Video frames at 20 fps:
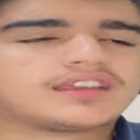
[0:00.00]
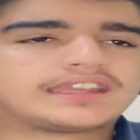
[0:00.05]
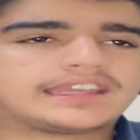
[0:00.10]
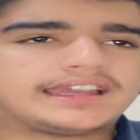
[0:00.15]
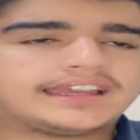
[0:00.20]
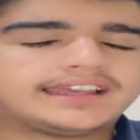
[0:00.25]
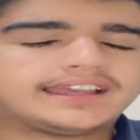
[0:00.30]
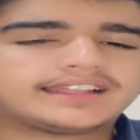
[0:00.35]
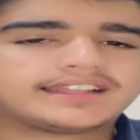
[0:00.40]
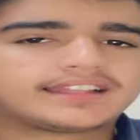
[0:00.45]

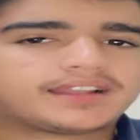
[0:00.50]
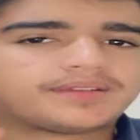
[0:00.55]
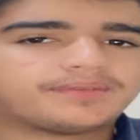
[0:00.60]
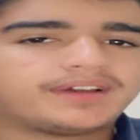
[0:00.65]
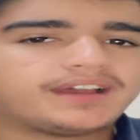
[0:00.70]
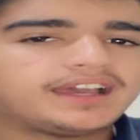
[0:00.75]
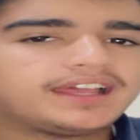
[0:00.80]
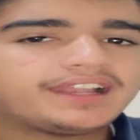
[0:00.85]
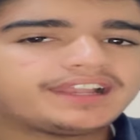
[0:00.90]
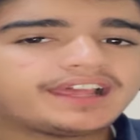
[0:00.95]
يعني
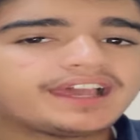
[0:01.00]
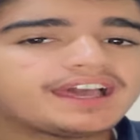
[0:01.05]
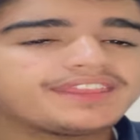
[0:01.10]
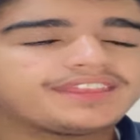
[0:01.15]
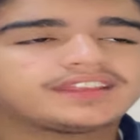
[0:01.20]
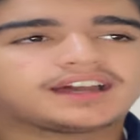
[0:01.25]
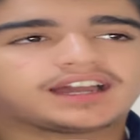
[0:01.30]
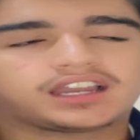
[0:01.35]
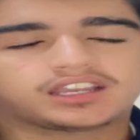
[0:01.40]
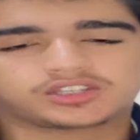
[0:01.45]
المحل
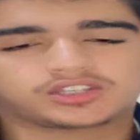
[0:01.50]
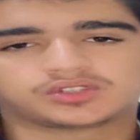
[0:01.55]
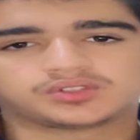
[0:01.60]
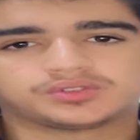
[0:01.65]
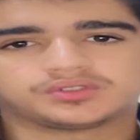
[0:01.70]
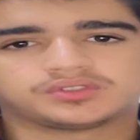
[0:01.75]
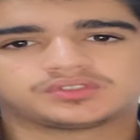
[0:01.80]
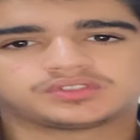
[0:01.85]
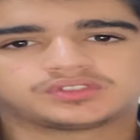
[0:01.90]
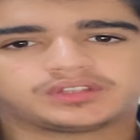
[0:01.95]
هذا حقه
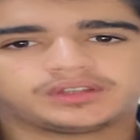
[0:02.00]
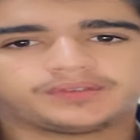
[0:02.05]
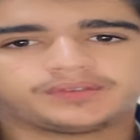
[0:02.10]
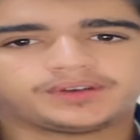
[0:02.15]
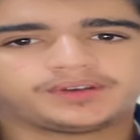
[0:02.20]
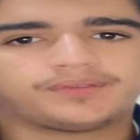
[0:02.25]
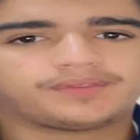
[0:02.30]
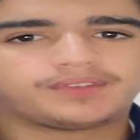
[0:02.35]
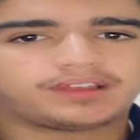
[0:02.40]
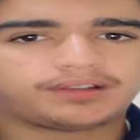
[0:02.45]

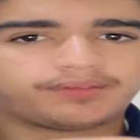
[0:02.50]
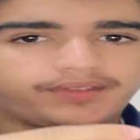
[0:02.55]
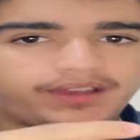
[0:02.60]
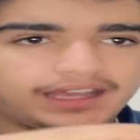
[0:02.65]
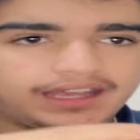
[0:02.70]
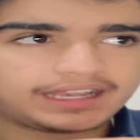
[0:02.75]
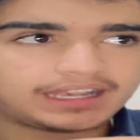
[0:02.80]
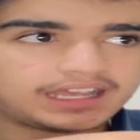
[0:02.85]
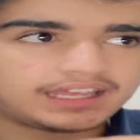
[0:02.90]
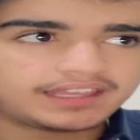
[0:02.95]
تمام
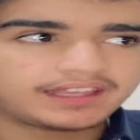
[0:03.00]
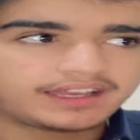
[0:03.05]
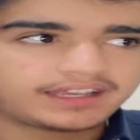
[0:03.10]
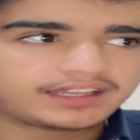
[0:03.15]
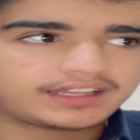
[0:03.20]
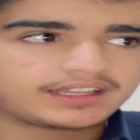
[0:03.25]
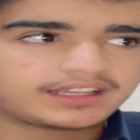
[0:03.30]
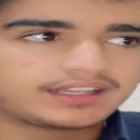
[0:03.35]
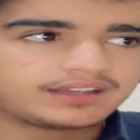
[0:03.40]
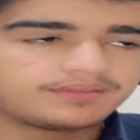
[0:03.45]
المحل هذا
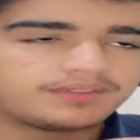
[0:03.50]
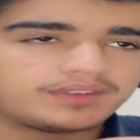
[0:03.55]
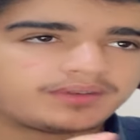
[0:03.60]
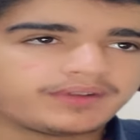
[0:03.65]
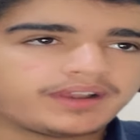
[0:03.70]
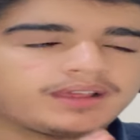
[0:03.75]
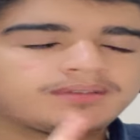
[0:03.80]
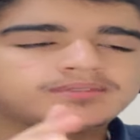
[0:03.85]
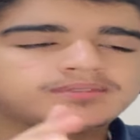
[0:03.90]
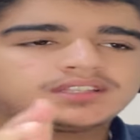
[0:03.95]
حق
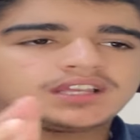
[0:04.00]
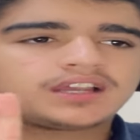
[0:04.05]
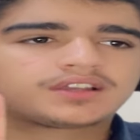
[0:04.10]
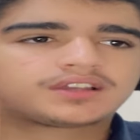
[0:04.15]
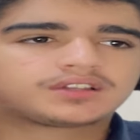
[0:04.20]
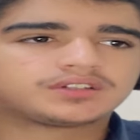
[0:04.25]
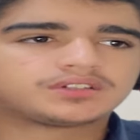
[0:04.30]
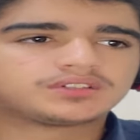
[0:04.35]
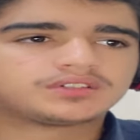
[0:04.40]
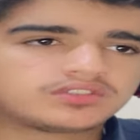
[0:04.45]
الملابس
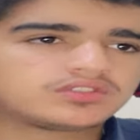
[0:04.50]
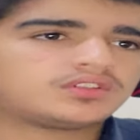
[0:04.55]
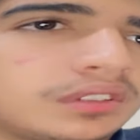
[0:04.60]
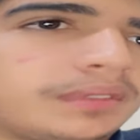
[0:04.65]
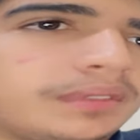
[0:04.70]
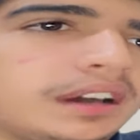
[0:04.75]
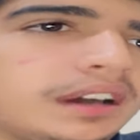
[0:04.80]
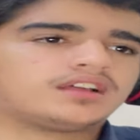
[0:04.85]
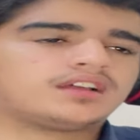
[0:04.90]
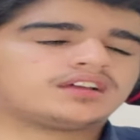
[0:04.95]
حقه نروح
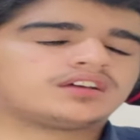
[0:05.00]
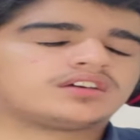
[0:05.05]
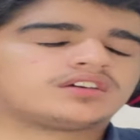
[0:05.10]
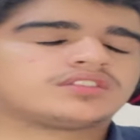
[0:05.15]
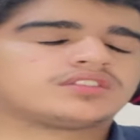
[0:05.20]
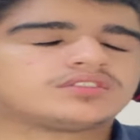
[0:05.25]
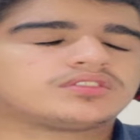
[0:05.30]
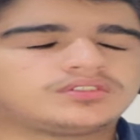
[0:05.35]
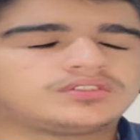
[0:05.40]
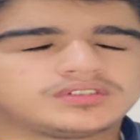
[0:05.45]
مح... آه
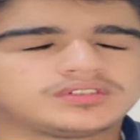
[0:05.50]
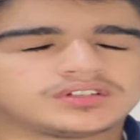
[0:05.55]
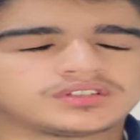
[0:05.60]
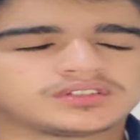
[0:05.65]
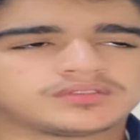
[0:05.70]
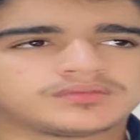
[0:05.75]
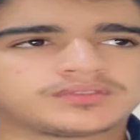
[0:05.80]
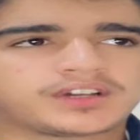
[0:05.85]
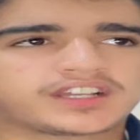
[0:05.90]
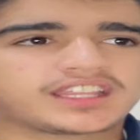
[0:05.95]
نروح
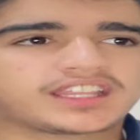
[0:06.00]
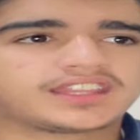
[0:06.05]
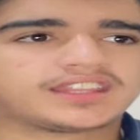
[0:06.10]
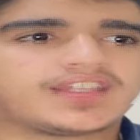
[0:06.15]
مقهى